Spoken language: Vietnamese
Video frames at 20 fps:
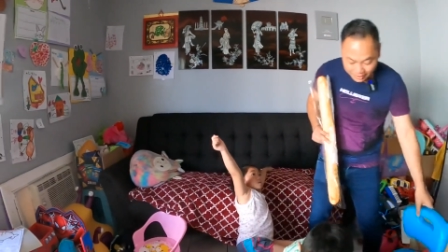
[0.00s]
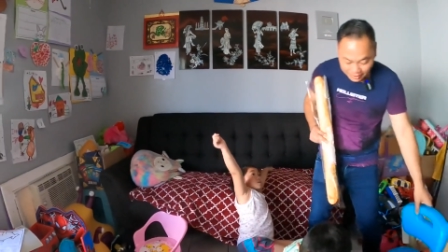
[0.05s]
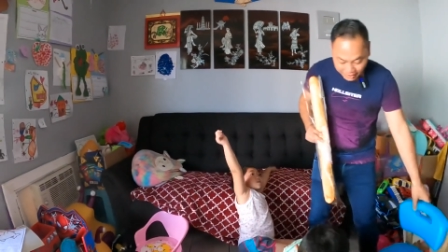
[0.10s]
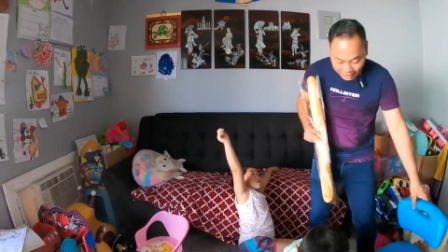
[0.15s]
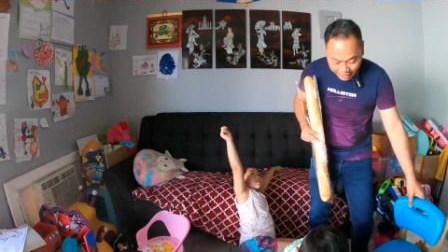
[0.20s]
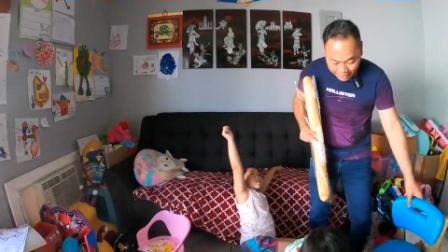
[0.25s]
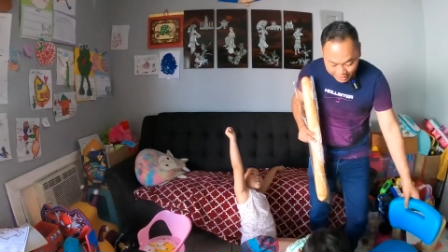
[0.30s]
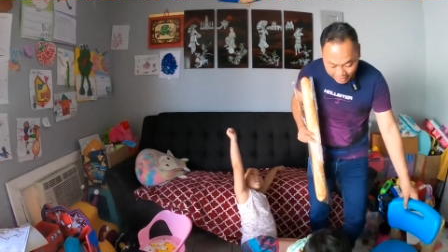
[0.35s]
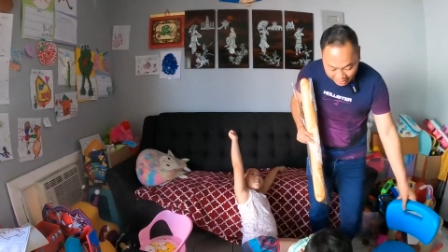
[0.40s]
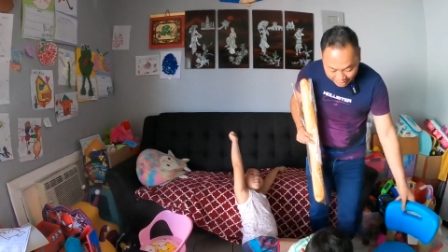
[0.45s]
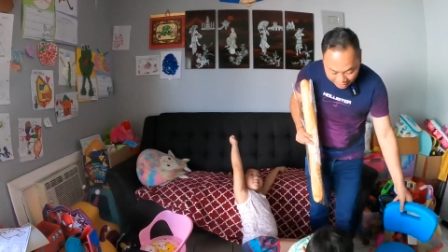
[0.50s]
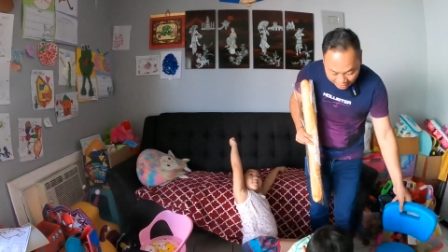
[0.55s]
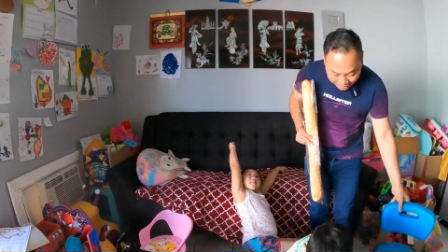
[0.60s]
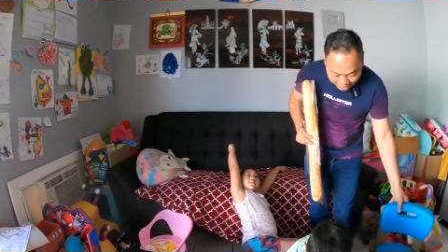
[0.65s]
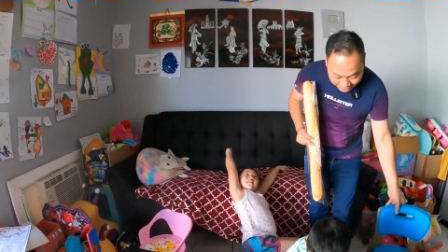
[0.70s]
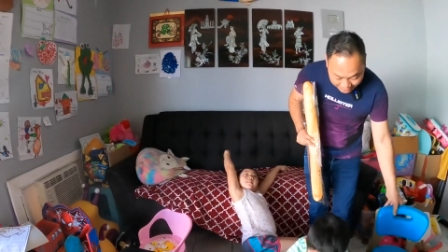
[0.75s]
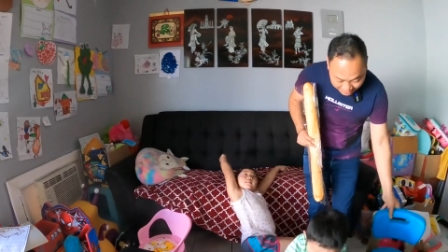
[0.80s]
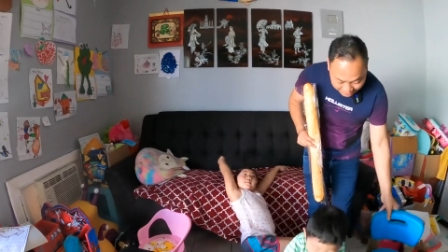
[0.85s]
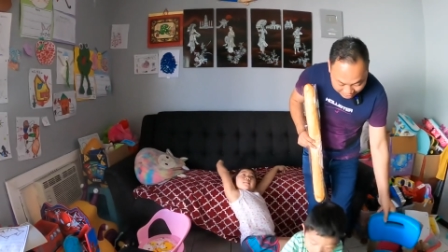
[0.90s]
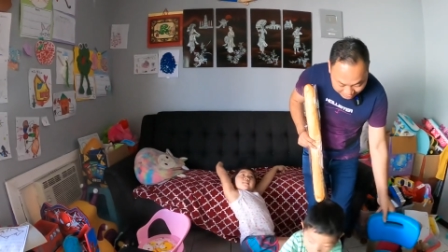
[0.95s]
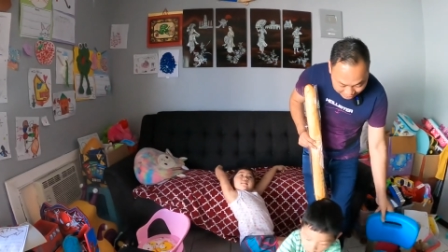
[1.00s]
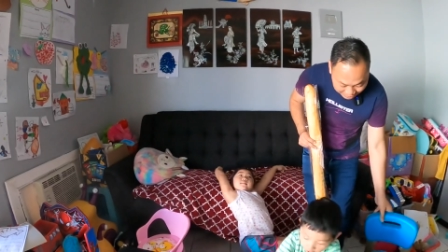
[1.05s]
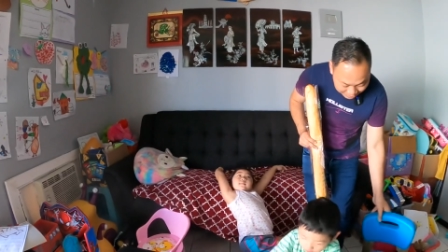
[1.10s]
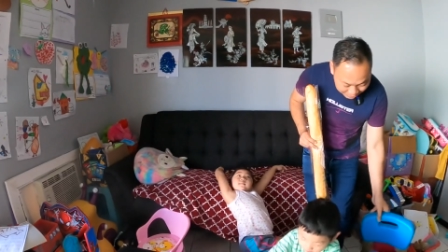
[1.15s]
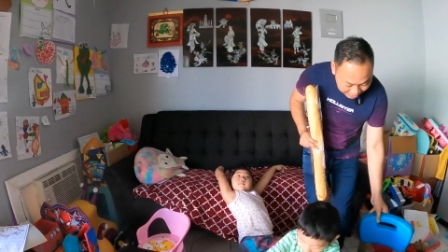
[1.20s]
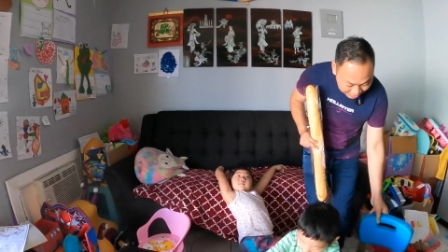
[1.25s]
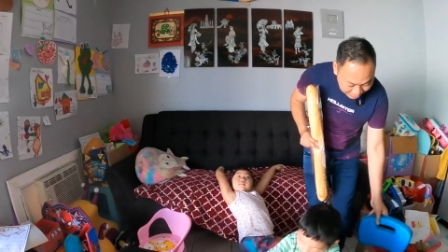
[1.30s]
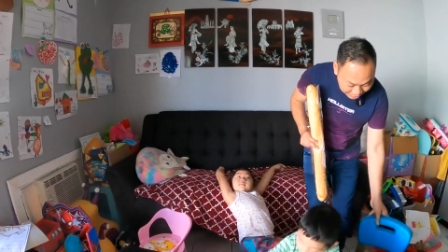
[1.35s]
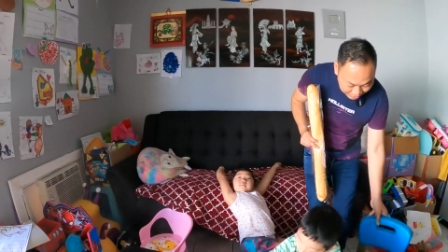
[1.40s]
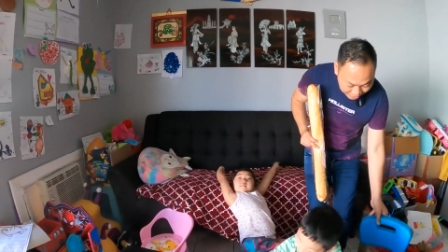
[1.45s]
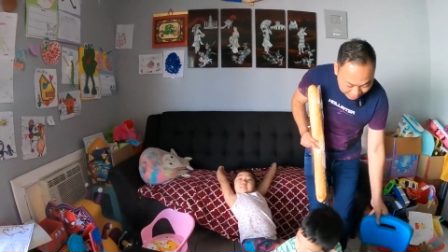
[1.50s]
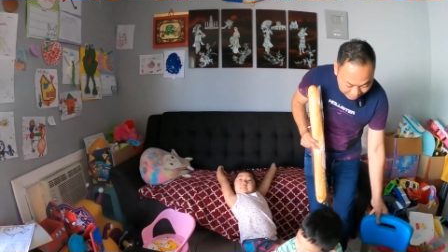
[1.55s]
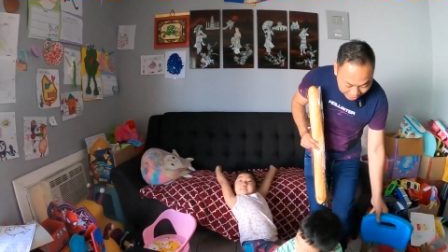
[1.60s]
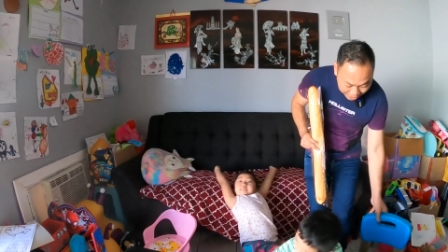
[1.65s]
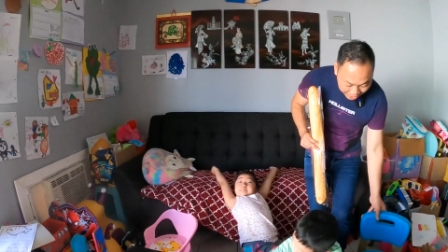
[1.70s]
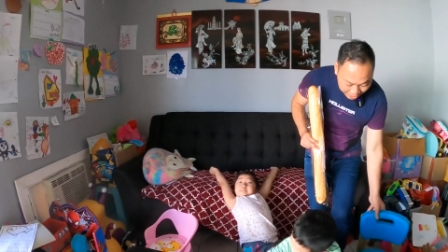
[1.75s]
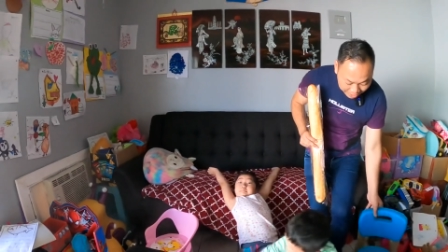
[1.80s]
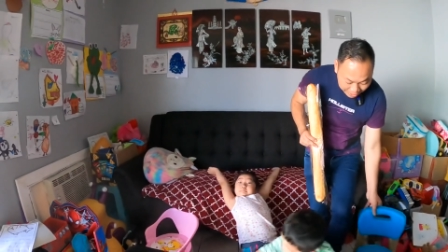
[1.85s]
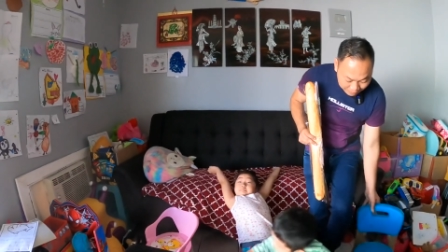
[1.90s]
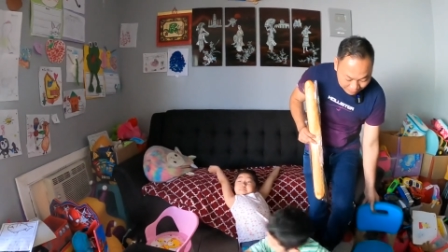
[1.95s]
Cái uh, hôm
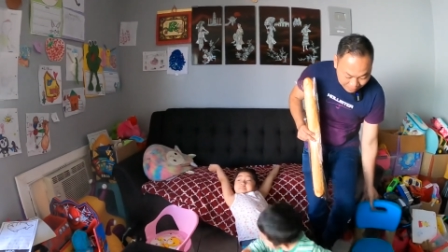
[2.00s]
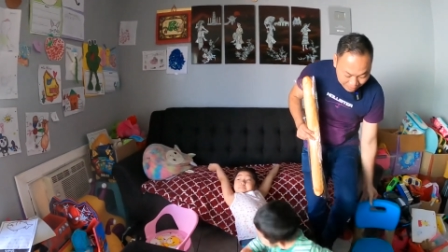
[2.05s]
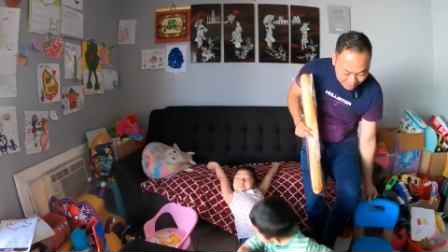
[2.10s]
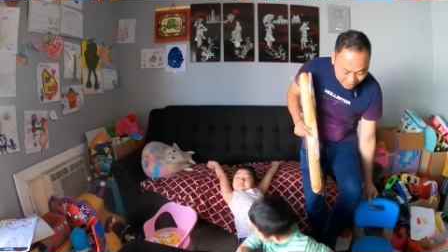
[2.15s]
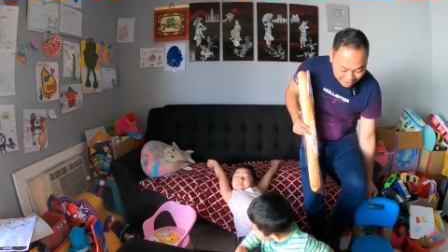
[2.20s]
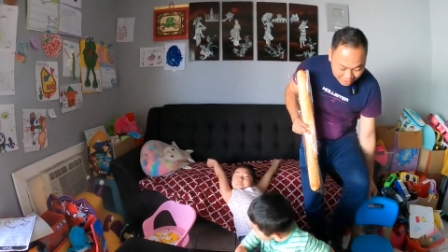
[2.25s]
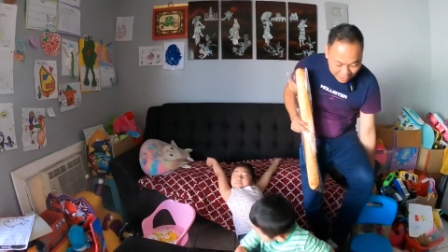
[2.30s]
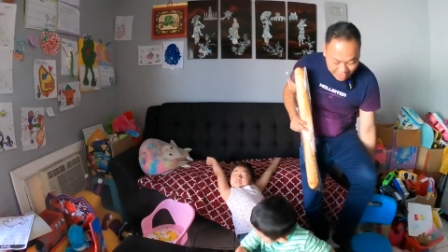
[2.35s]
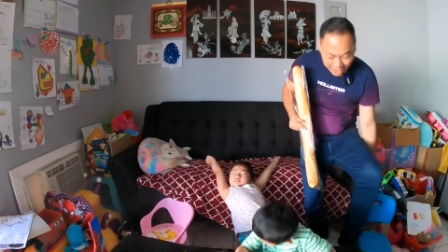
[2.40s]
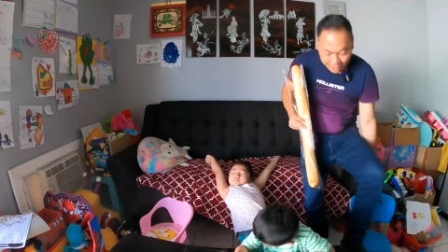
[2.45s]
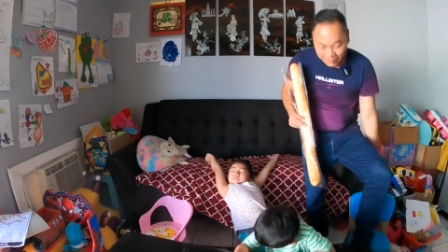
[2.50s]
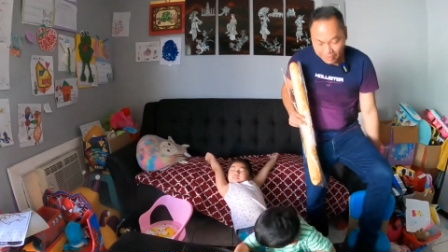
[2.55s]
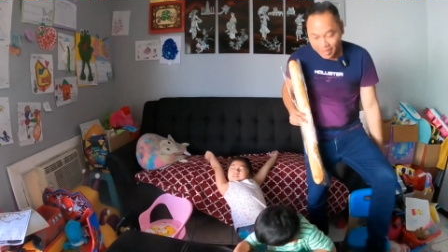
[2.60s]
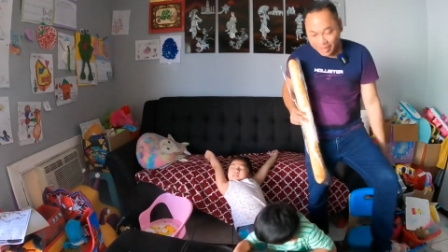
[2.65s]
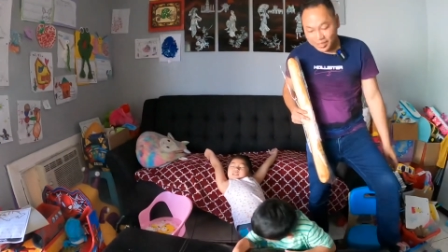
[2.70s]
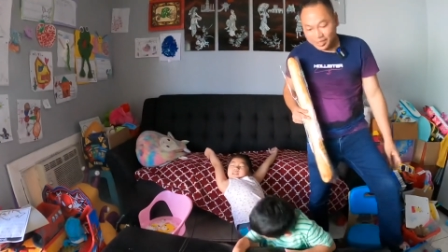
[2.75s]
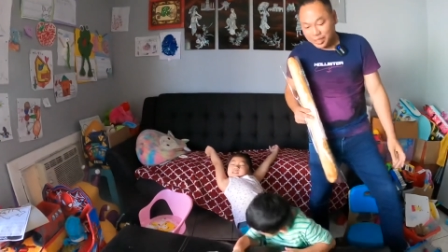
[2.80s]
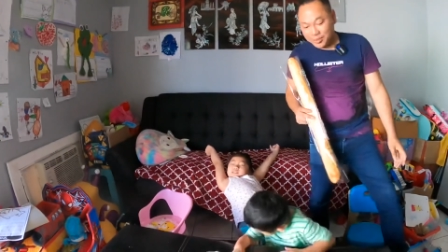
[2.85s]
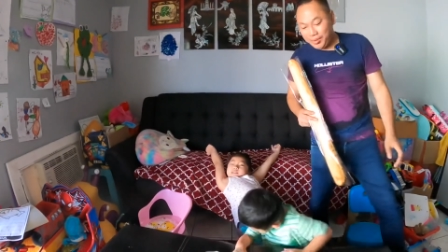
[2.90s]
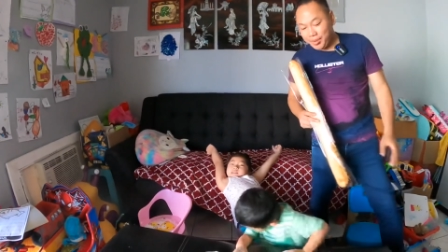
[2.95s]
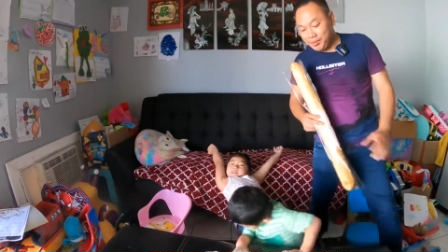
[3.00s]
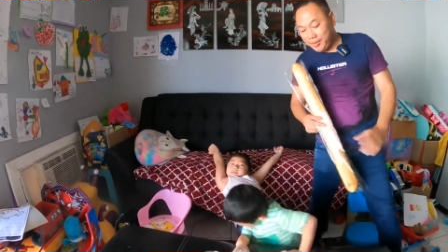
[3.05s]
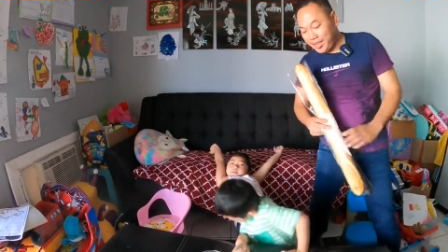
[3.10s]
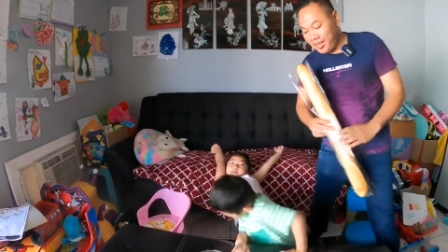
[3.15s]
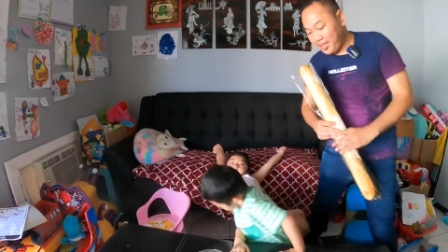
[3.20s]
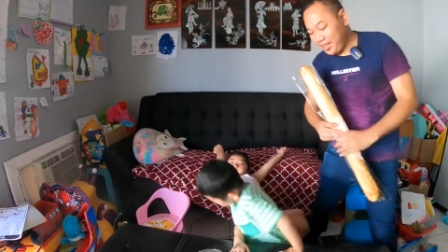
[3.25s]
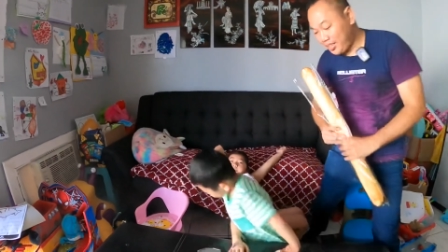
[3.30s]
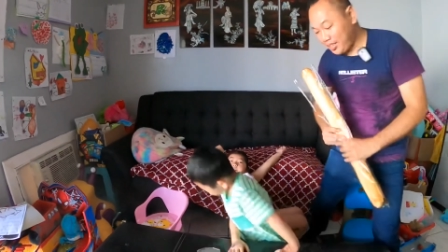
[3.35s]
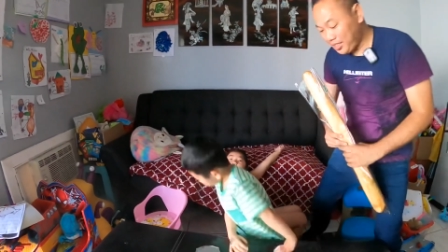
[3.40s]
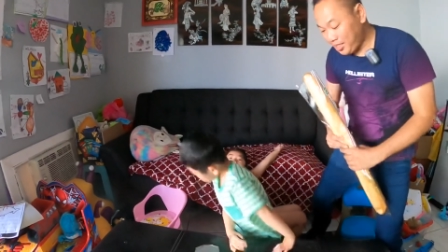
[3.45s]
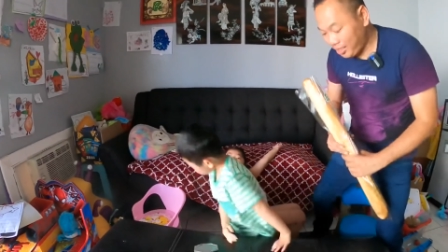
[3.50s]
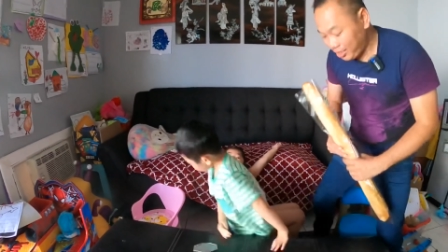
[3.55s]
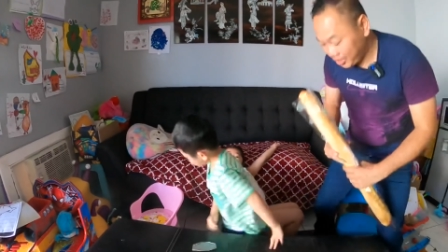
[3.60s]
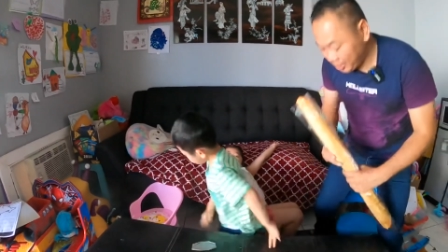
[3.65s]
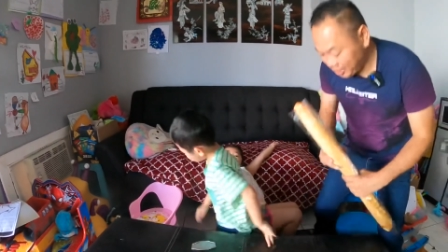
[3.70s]
nay về mình ăn thử bánh mì cho nó ngon